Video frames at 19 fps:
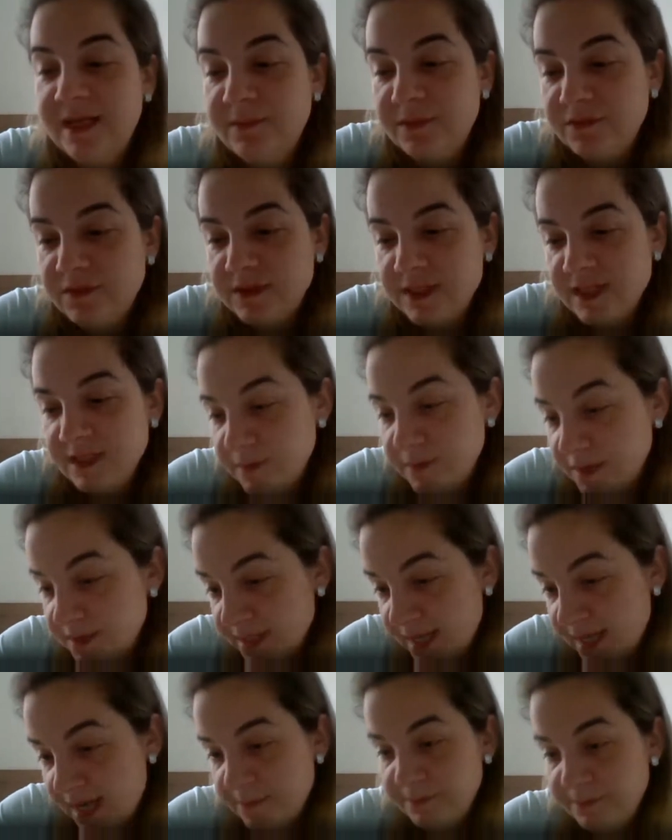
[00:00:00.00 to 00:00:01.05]
aí para vocês, mas
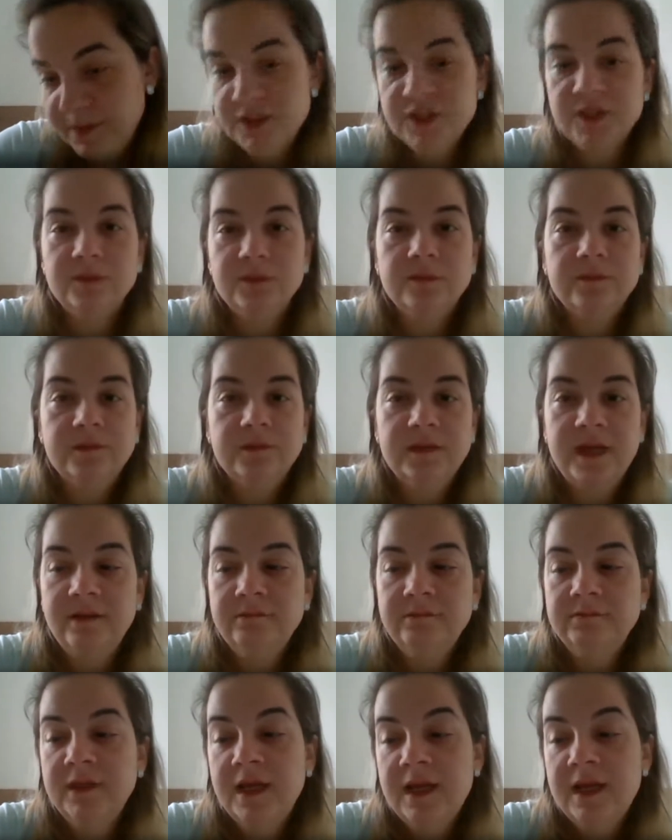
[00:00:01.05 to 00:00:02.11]
é rapidinho,
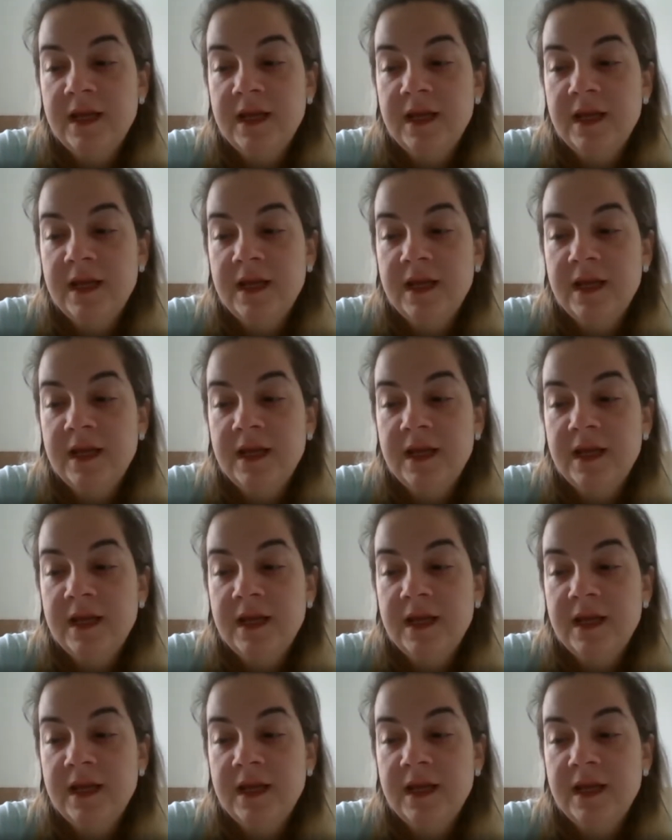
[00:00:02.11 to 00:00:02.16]
tá?